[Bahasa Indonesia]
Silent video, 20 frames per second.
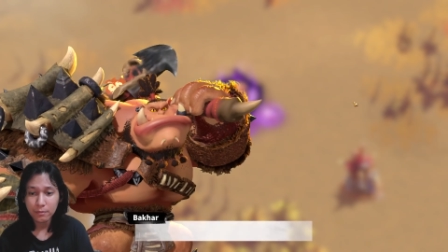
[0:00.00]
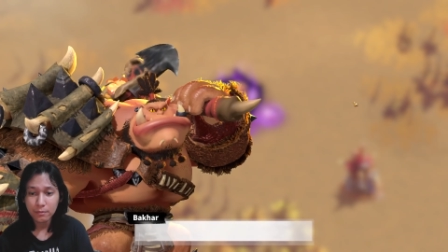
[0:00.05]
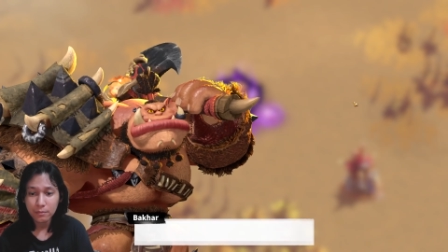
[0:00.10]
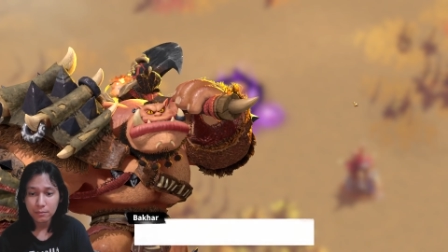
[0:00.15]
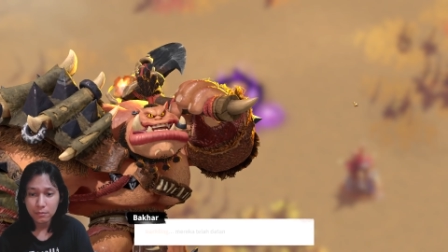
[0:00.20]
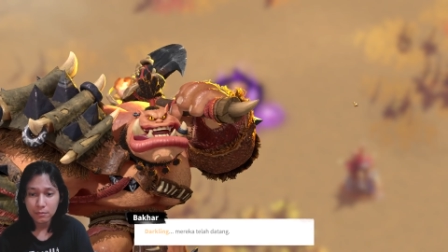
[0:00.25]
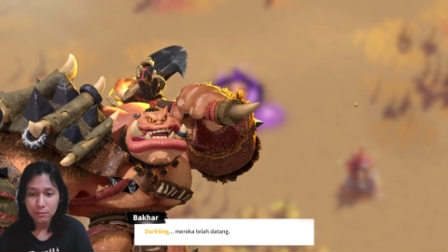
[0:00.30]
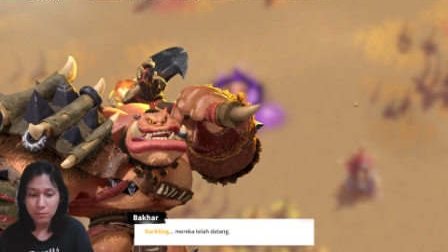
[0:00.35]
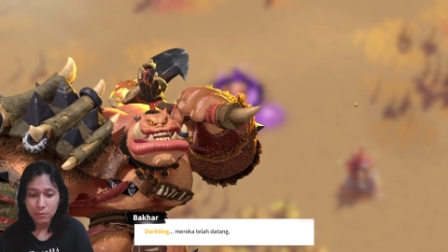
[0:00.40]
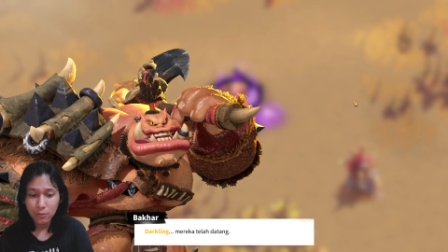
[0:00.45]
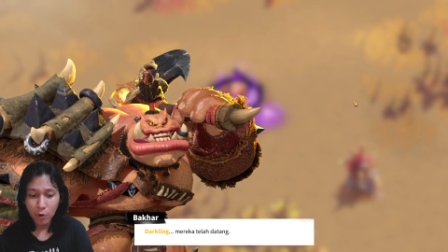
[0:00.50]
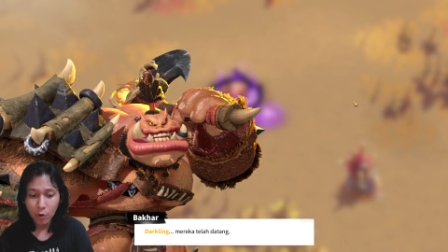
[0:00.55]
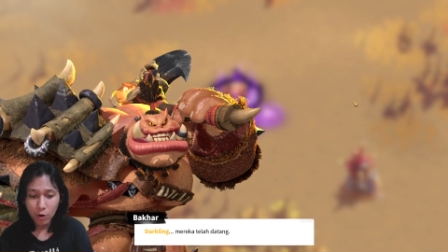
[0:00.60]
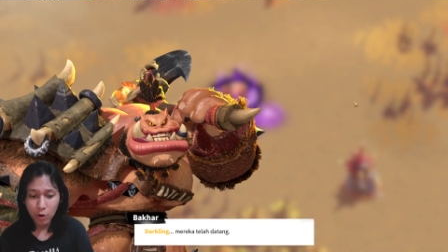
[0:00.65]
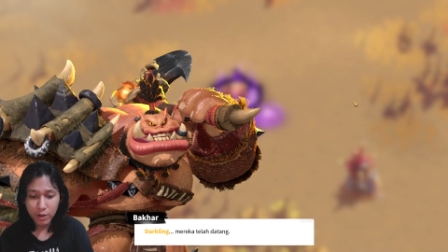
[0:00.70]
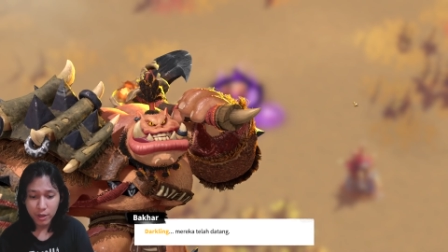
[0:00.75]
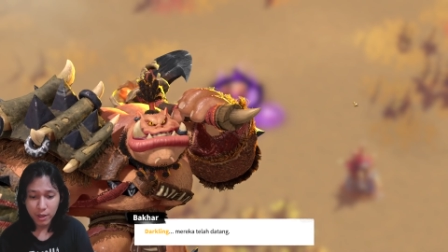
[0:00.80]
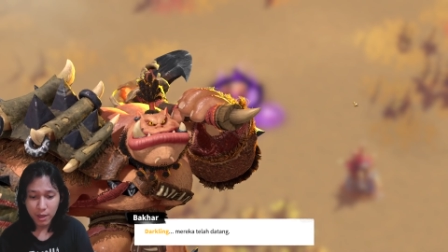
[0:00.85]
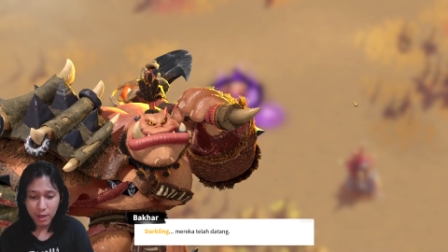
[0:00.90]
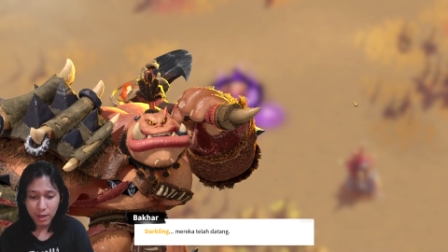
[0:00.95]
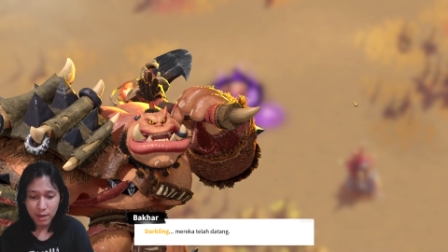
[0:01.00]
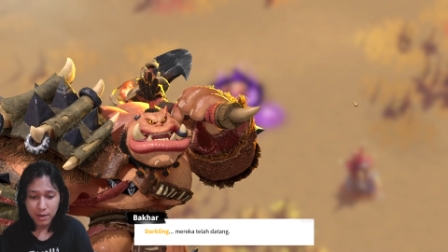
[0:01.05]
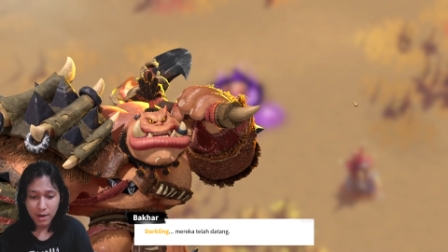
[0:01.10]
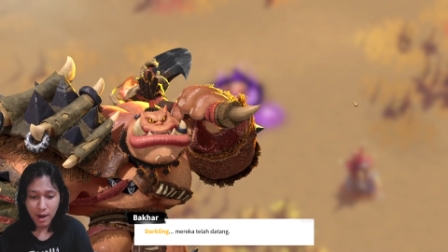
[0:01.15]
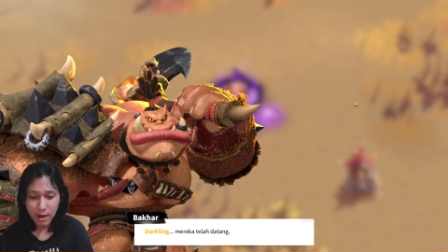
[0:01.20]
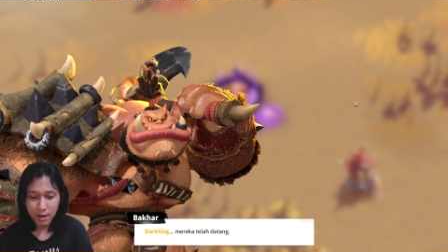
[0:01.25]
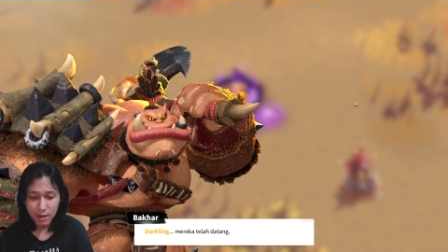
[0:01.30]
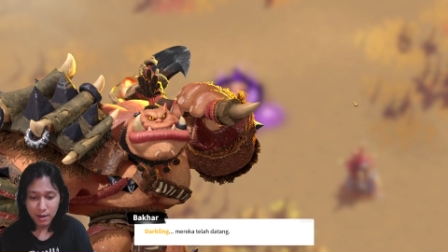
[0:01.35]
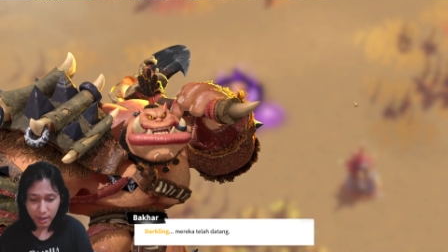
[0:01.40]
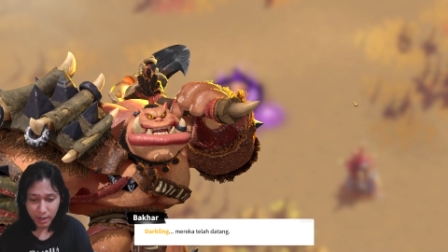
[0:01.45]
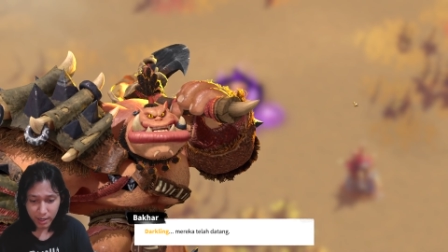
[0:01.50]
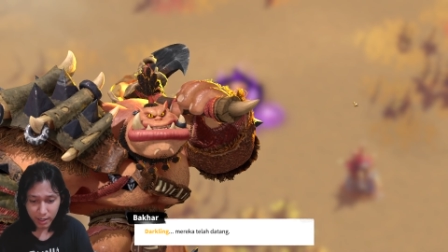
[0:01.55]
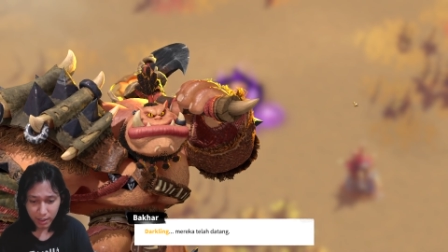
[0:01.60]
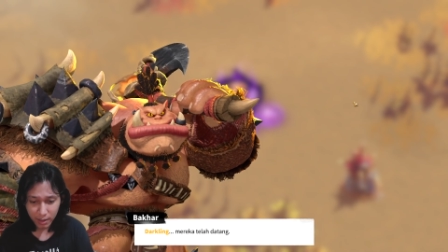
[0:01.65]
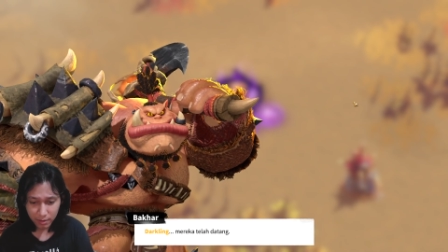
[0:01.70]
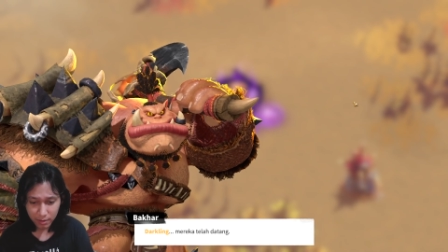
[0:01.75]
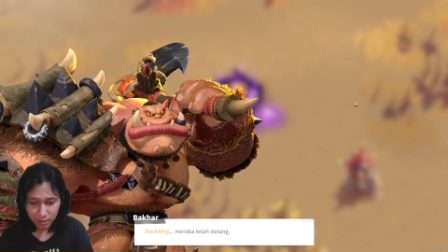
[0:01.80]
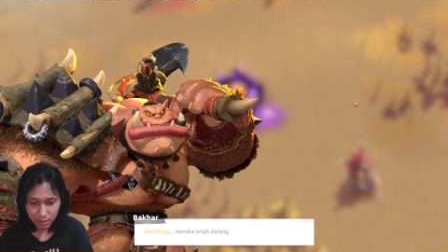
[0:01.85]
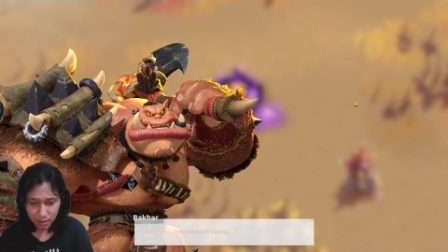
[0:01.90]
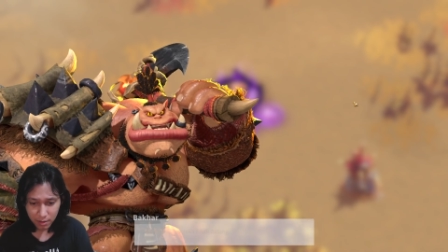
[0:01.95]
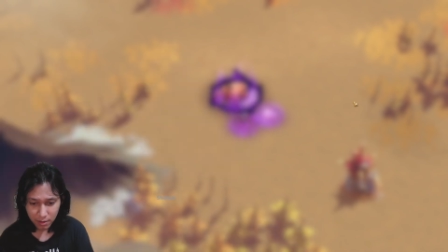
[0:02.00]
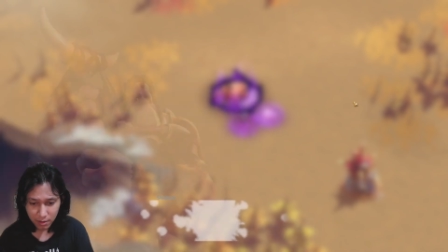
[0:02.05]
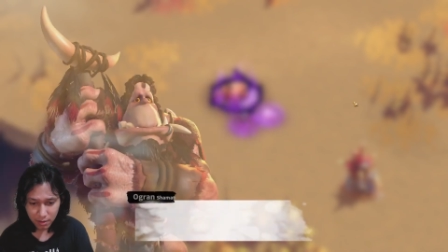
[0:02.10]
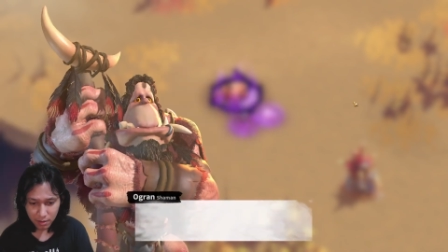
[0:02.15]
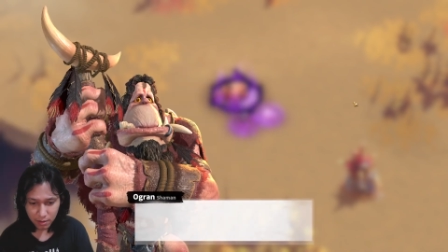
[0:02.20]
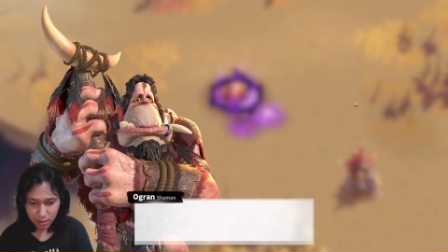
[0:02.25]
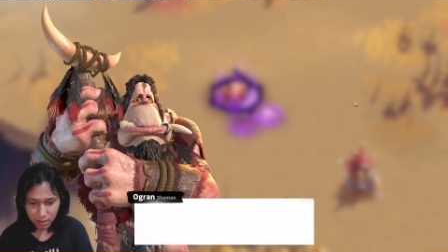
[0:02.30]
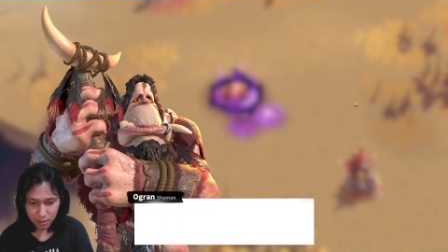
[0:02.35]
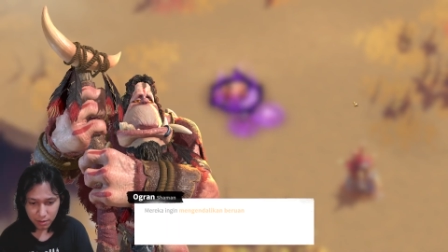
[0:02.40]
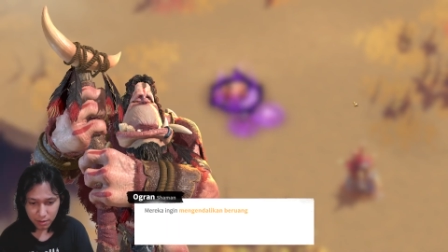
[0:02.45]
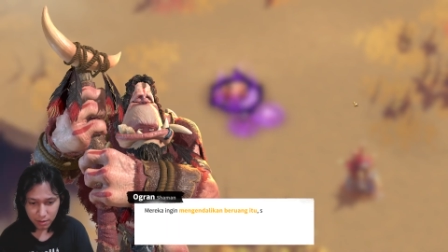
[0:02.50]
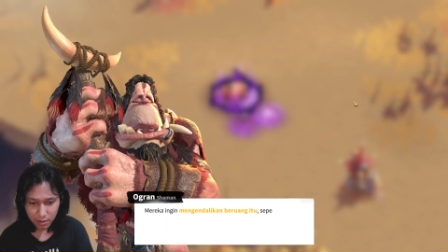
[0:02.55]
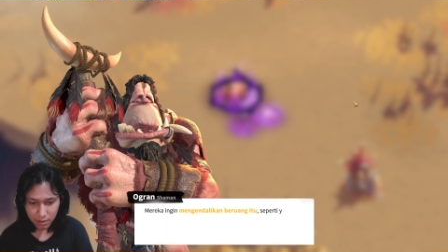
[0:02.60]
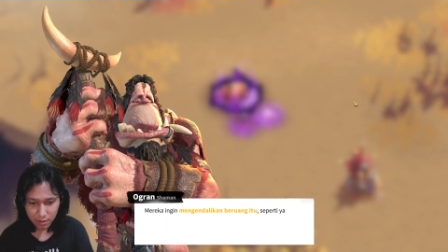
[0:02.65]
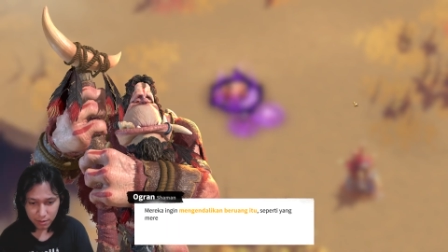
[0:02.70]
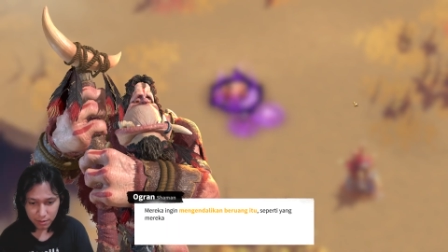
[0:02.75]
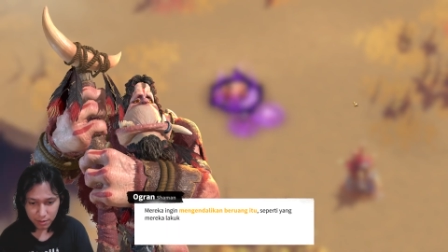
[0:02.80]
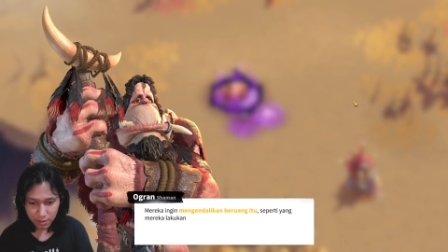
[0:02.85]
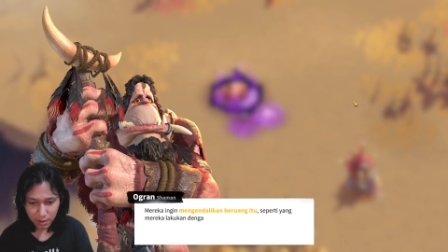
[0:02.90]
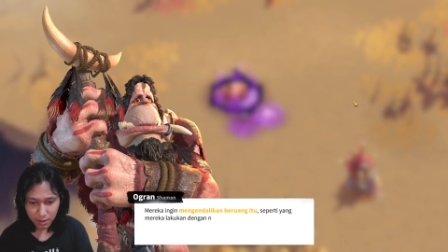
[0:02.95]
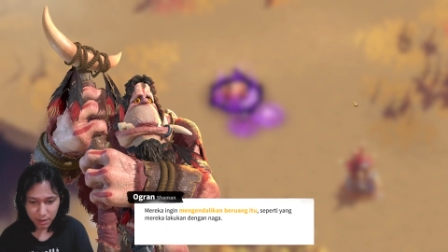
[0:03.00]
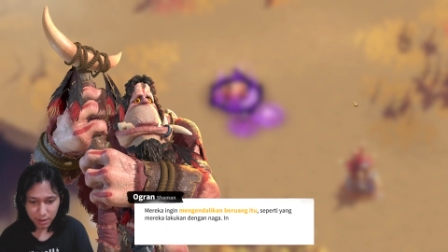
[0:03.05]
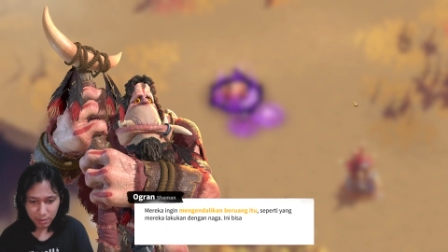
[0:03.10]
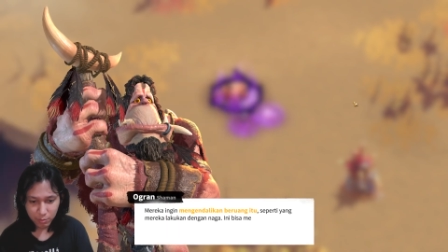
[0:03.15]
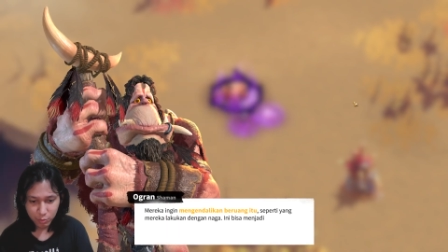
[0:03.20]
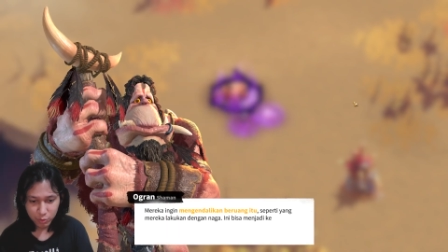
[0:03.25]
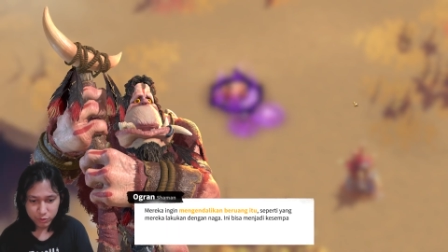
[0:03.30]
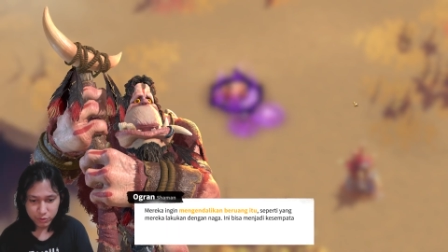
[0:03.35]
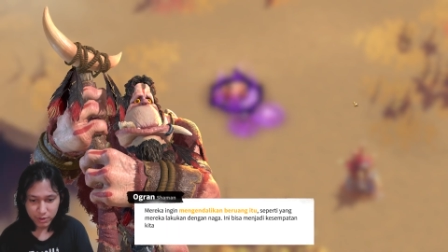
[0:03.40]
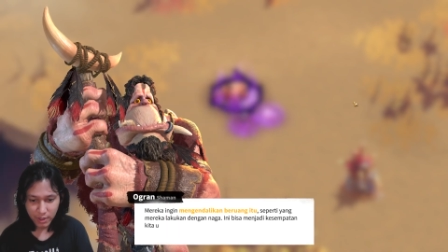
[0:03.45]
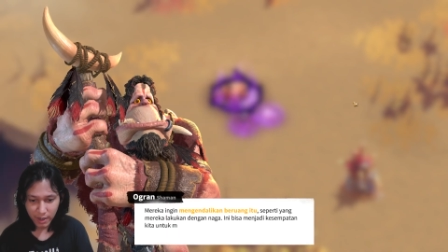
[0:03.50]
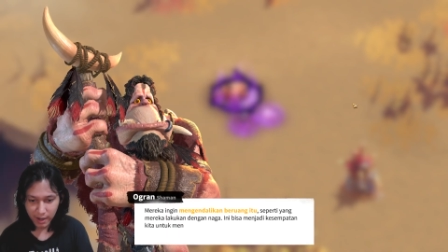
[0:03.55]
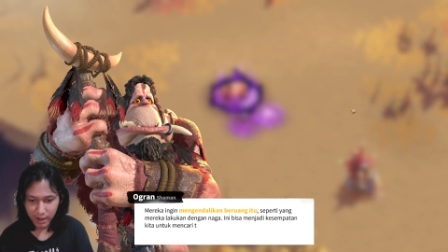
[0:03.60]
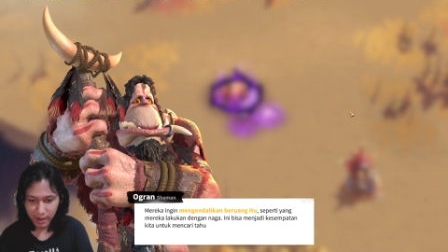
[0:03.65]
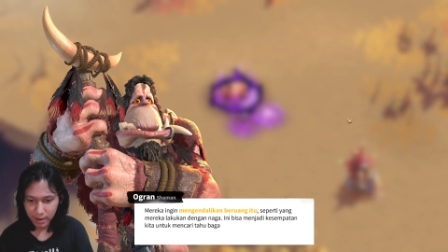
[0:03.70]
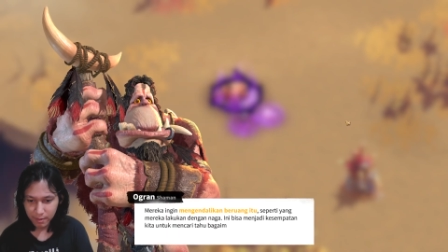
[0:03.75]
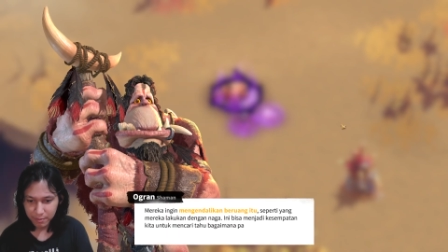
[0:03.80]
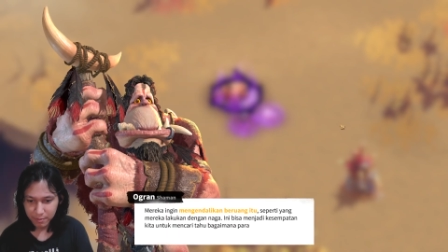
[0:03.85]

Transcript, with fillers: Oke, okay, Darkling. Uh, Darkling musuhnya kah?